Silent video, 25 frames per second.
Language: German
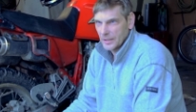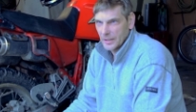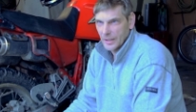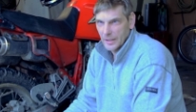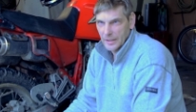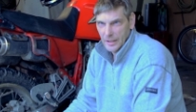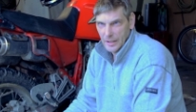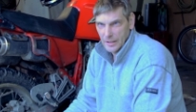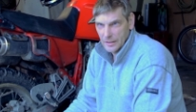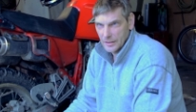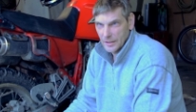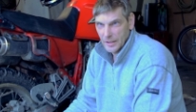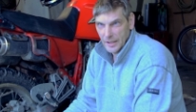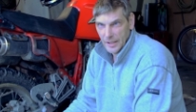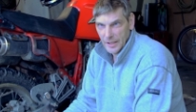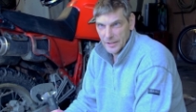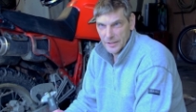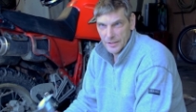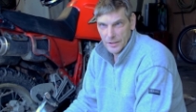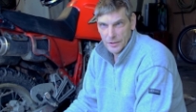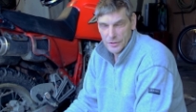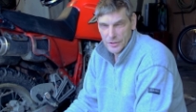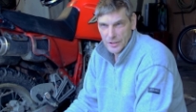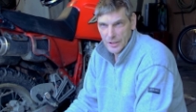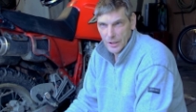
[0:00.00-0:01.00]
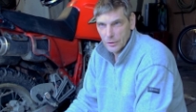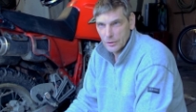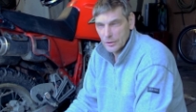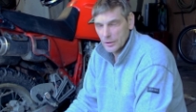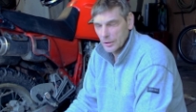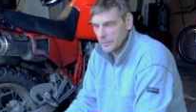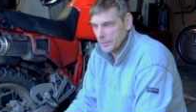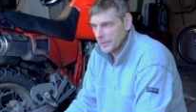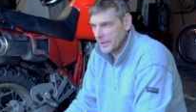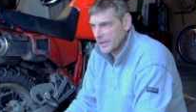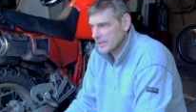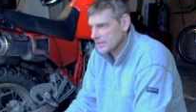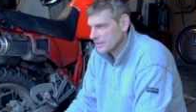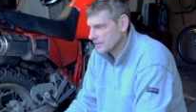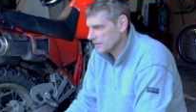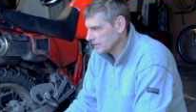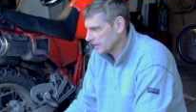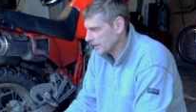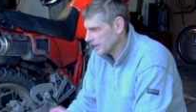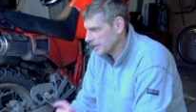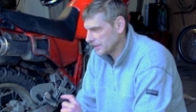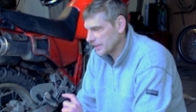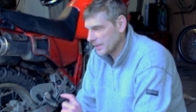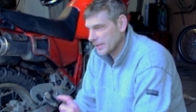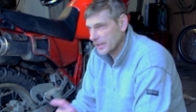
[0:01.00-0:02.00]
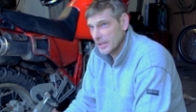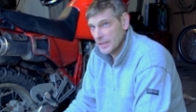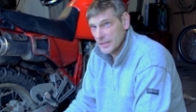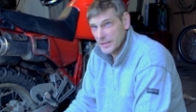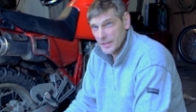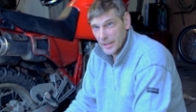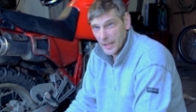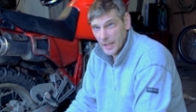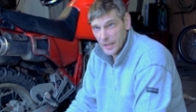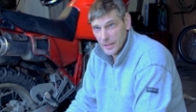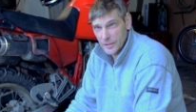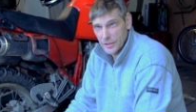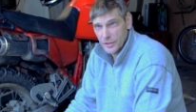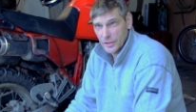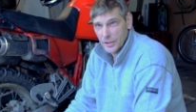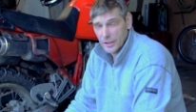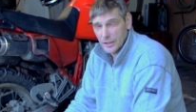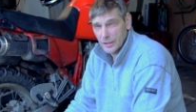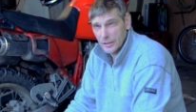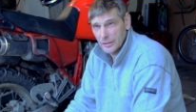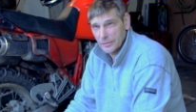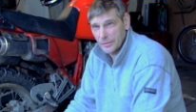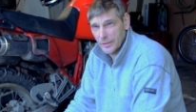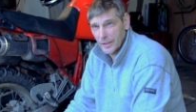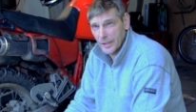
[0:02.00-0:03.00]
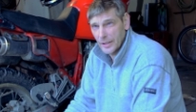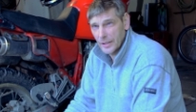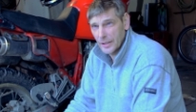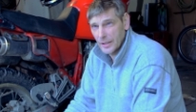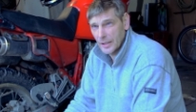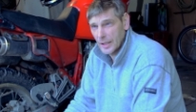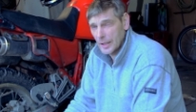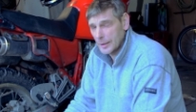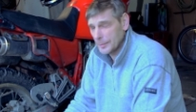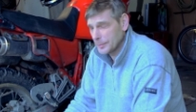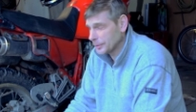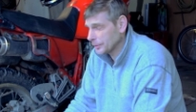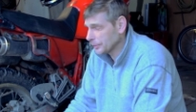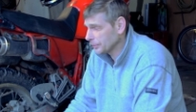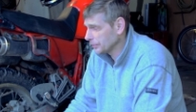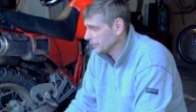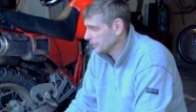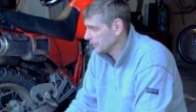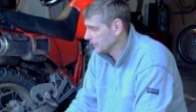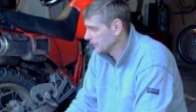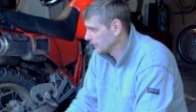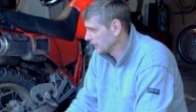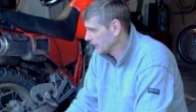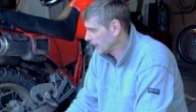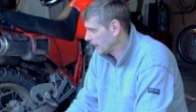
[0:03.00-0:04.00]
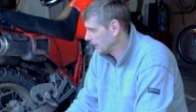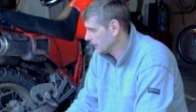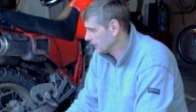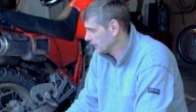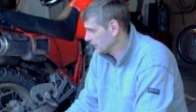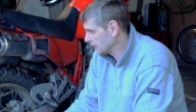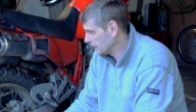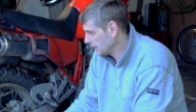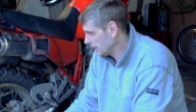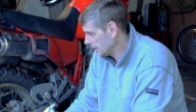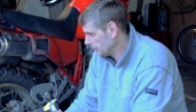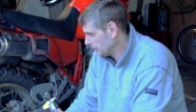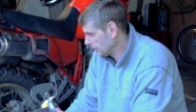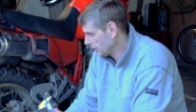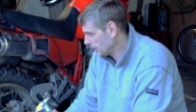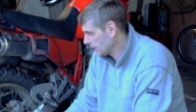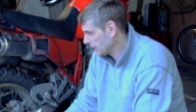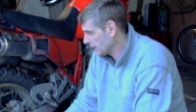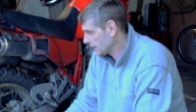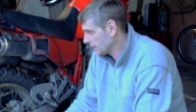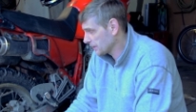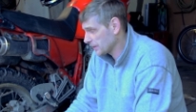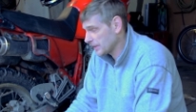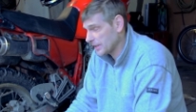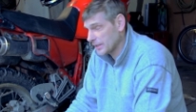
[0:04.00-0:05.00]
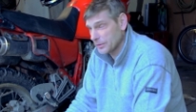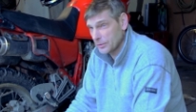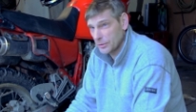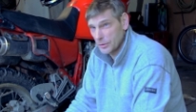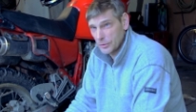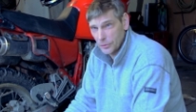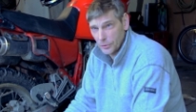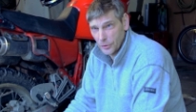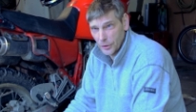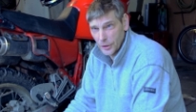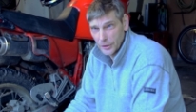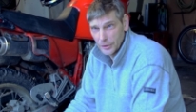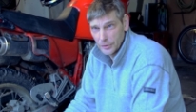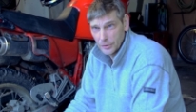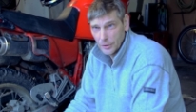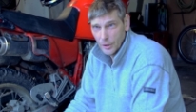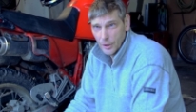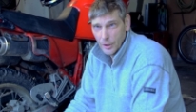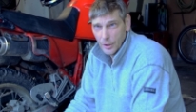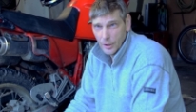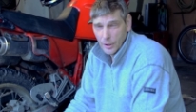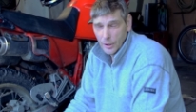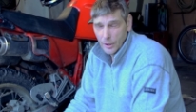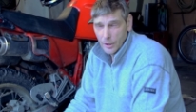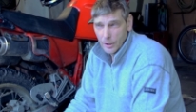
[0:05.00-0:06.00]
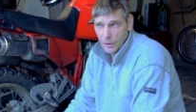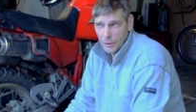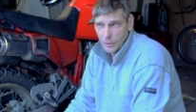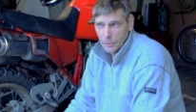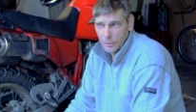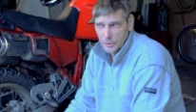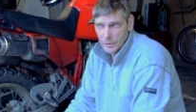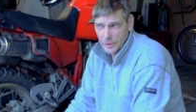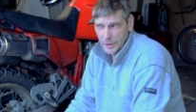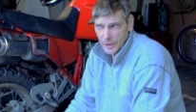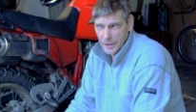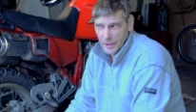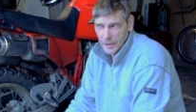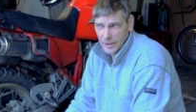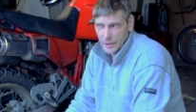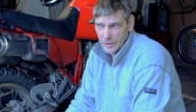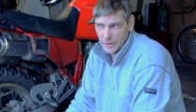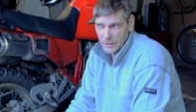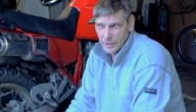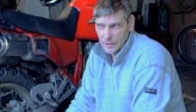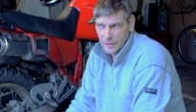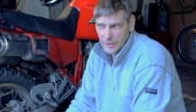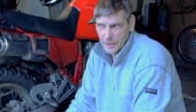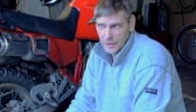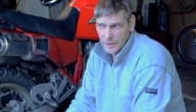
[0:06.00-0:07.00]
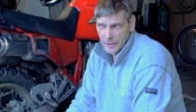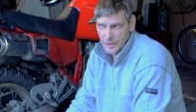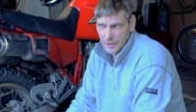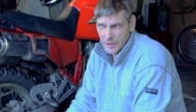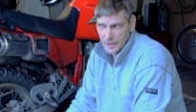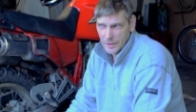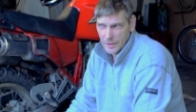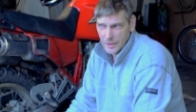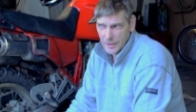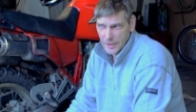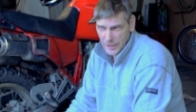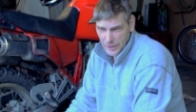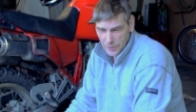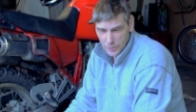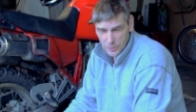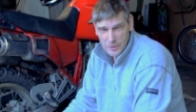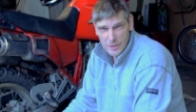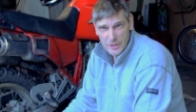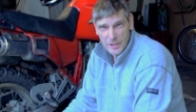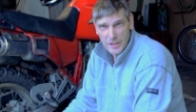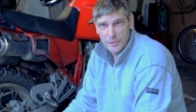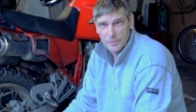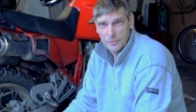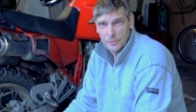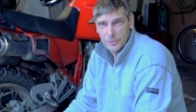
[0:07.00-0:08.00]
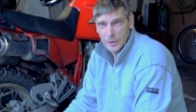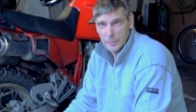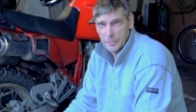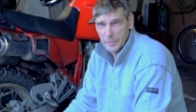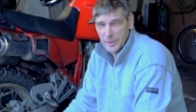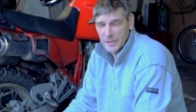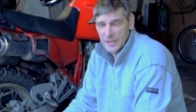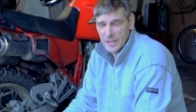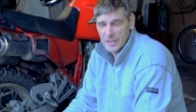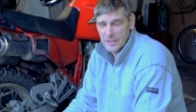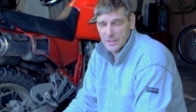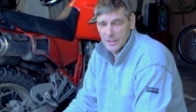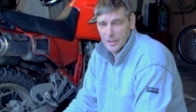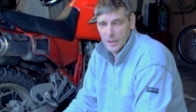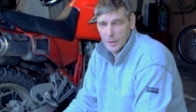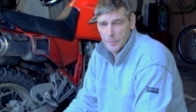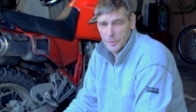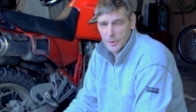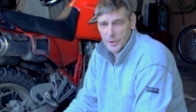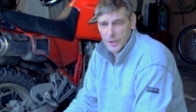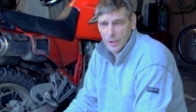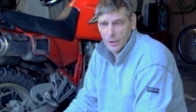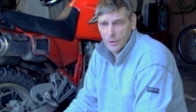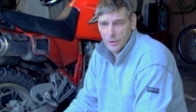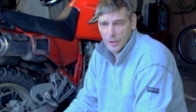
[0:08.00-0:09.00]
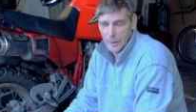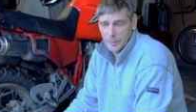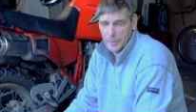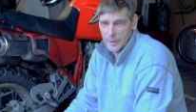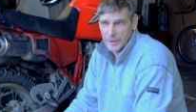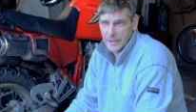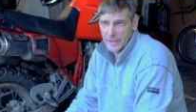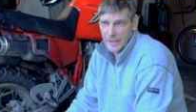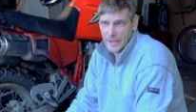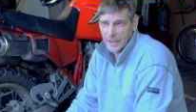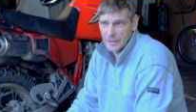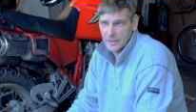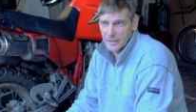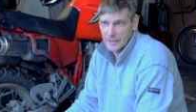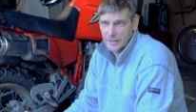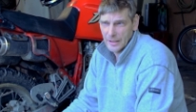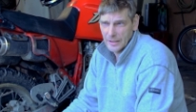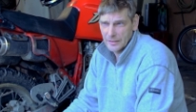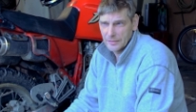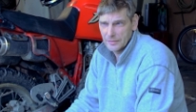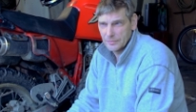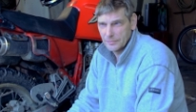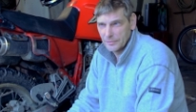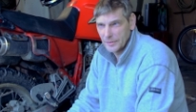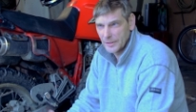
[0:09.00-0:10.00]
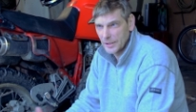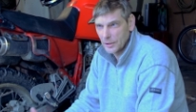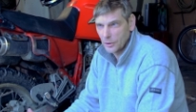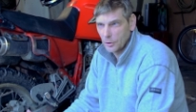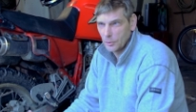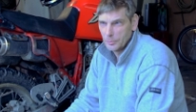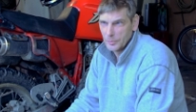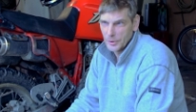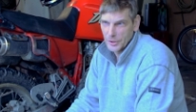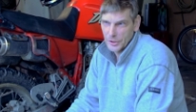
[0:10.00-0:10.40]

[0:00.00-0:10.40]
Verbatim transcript: dann halt der Heidenau Scout gewesen, der TKC 80 hat eine Freigabe und halt der Midas E09 und der E07 von Midas glaube ich auch, aber der hatte dann wiederum